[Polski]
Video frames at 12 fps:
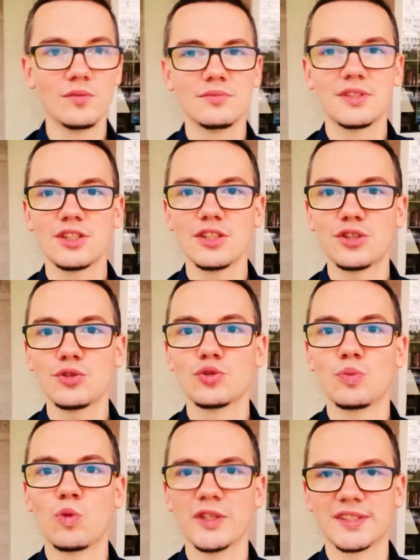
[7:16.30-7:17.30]
O,
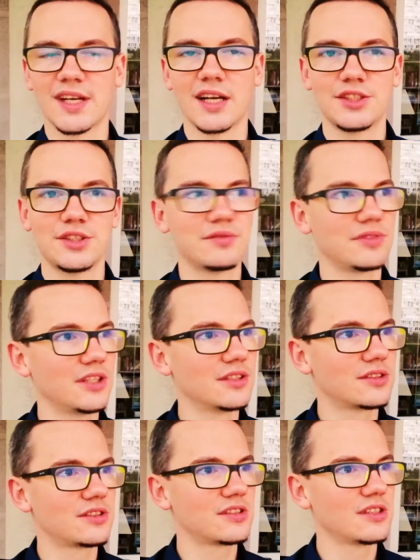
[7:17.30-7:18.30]
zaczyna się już błyskać,
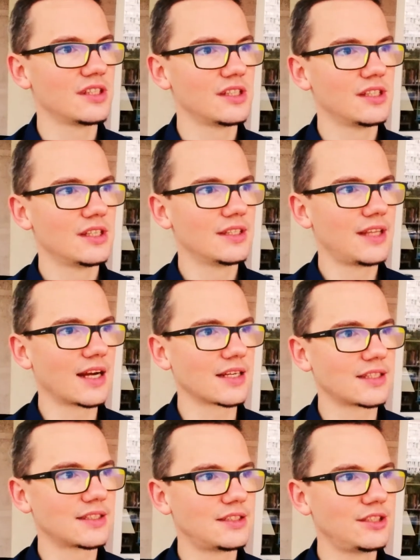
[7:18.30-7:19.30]
więc
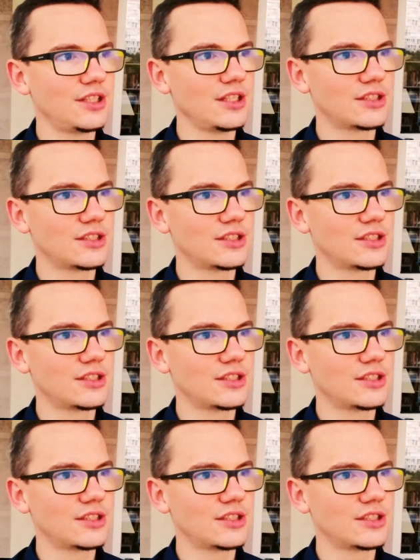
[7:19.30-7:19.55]
tak,